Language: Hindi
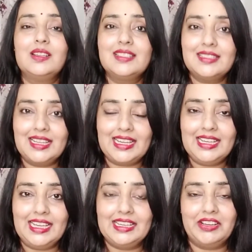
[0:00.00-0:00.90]
और
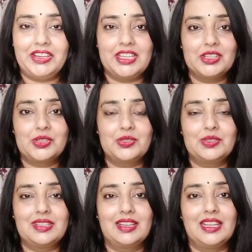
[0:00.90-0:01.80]
सेकंड इंग्रेडिएंट जो
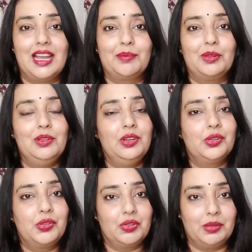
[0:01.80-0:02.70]
चाहिए आपको
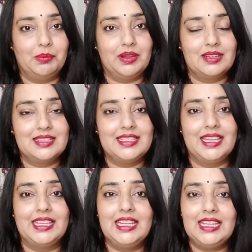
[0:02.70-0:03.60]
क्यूकम्बर
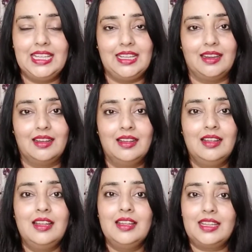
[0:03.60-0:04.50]
यानी कि खीरा
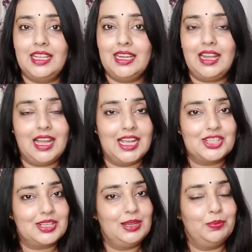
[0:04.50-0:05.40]
खीरा
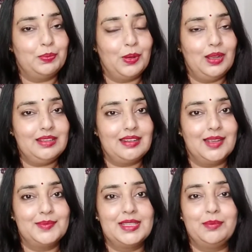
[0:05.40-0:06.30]
आजकल बहुत
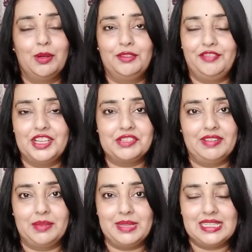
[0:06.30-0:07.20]
आराम से बहुत फ्रेश
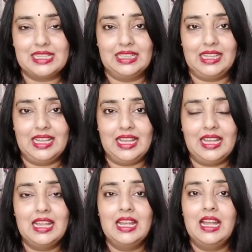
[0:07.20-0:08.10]
वाला मिल जाता
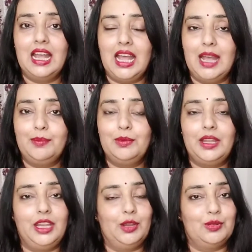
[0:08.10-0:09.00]
है आप
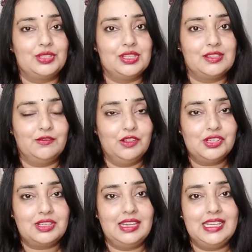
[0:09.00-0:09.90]
खीरे को अच्छे से
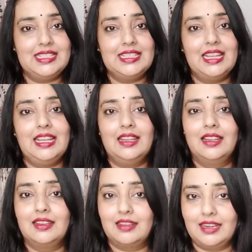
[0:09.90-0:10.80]
वॉश कर लीजिए
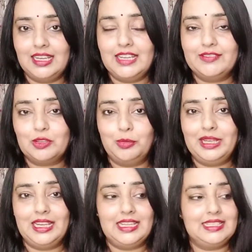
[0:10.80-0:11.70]
करी लीव्स को भी
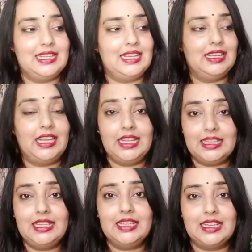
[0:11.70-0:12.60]
ले लीजिए
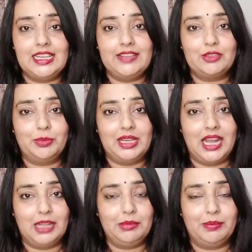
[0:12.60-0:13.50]
इतनी करी लीव्स जो मैंने
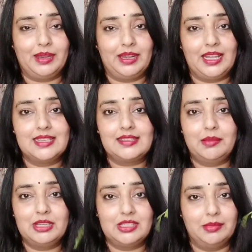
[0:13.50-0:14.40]
हाथ में पकड़ी है इसकी
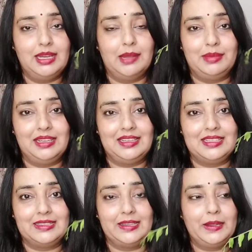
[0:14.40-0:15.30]
भी डबल आप ले
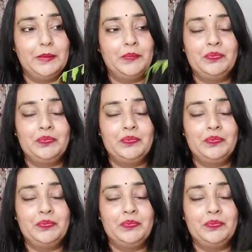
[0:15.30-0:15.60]
लीजिए